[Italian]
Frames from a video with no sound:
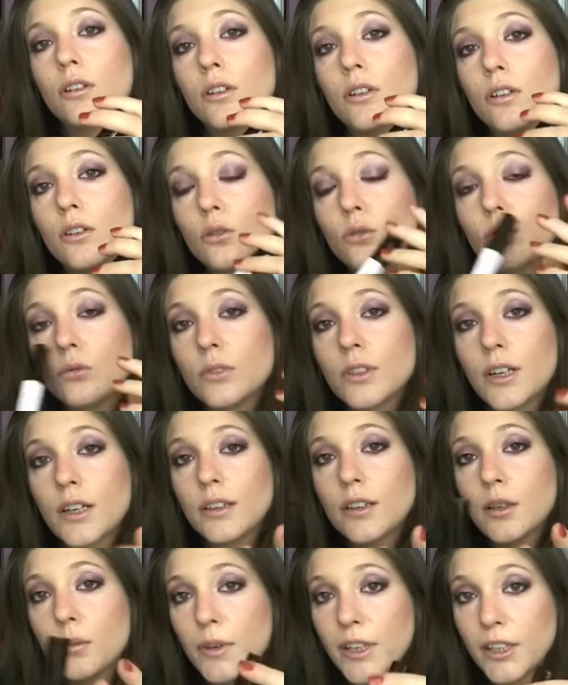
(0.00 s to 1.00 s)
eh, con un
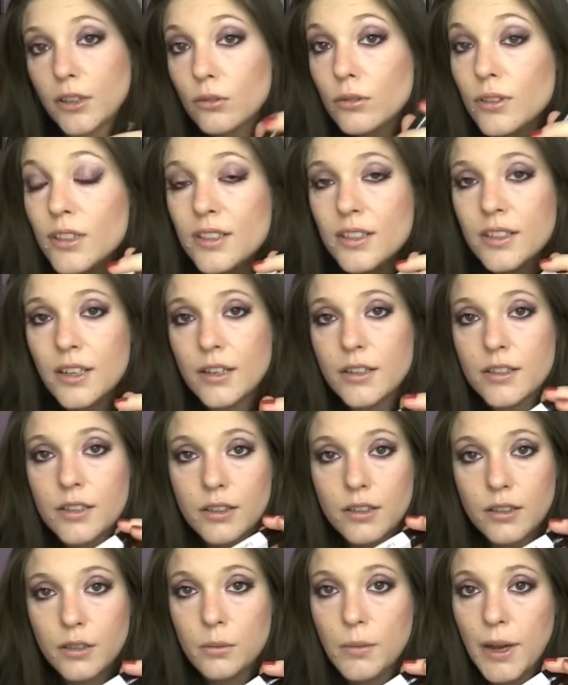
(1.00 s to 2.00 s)
trattamento di 6
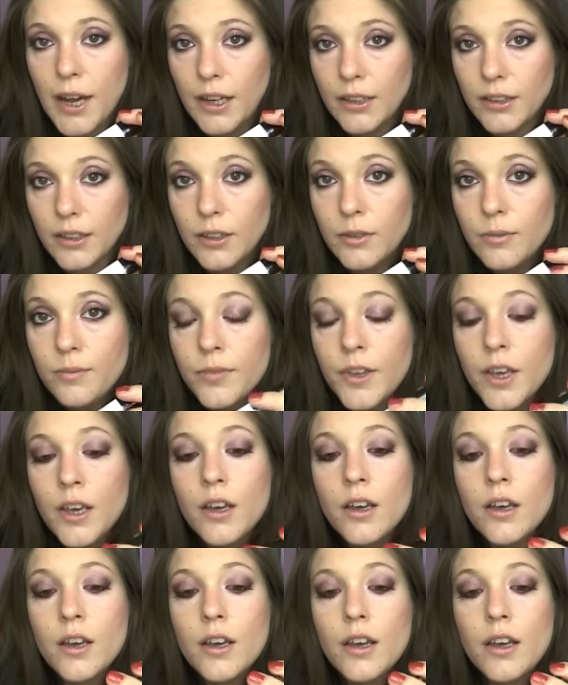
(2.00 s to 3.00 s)
settimane
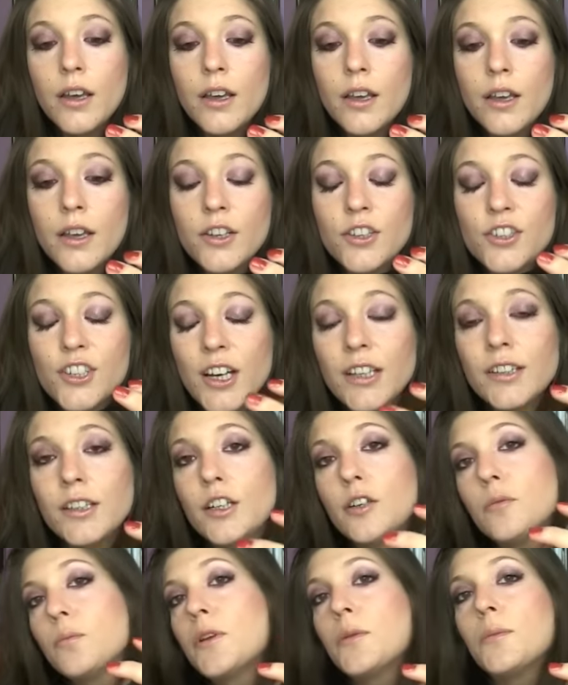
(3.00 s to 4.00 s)
e già
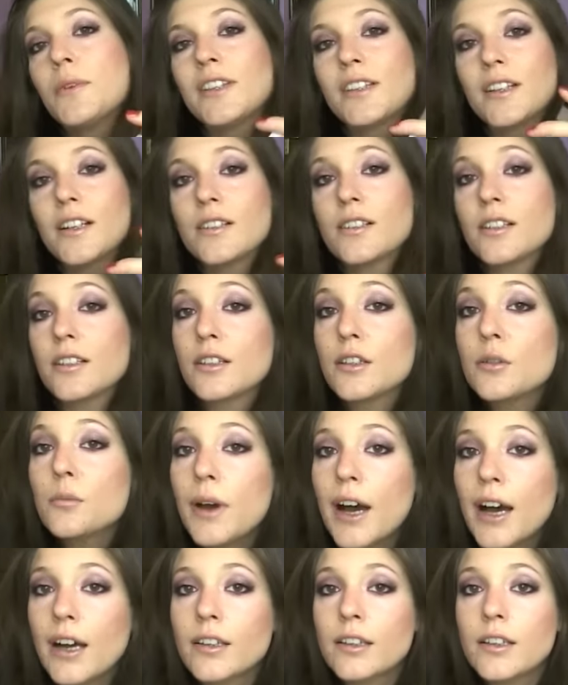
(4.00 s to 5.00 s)
dalle prime tre
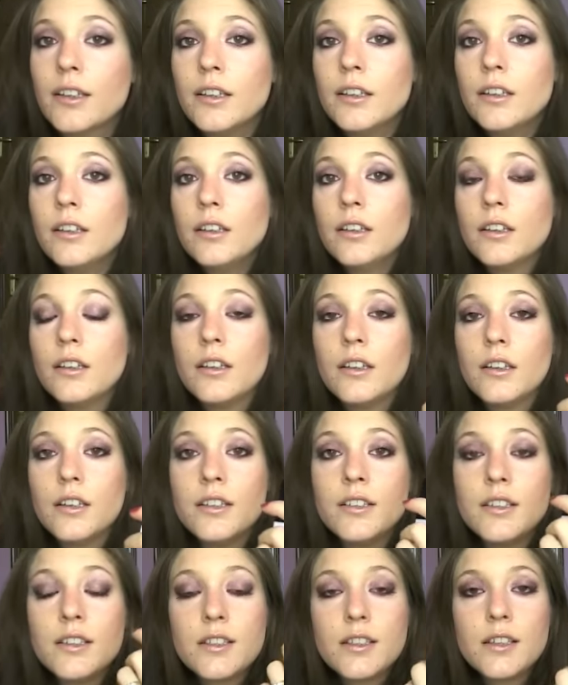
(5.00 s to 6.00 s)
settimane eh,
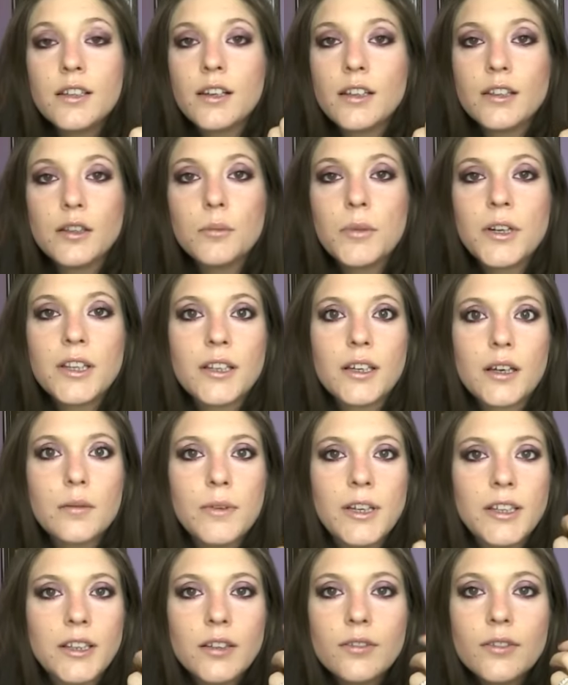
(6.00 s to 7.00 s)
inizierete
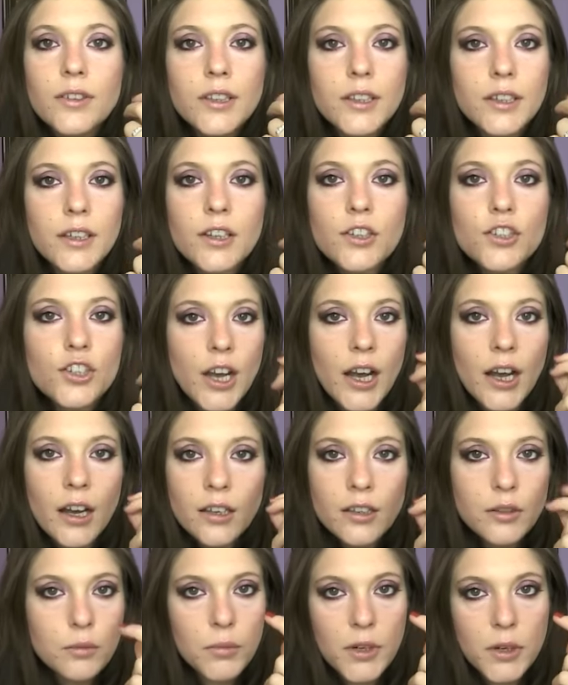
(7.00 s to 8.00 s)
praticamente a vedere
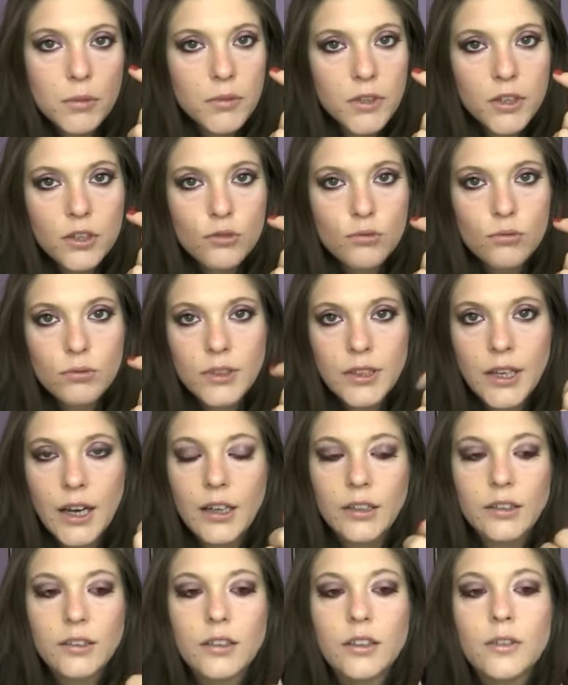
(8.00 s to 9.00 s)
già i primi
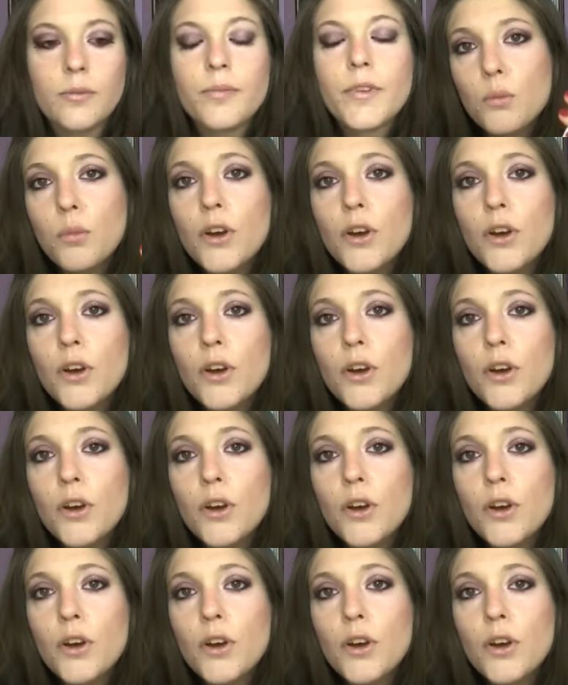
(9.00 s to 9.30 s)
risultati.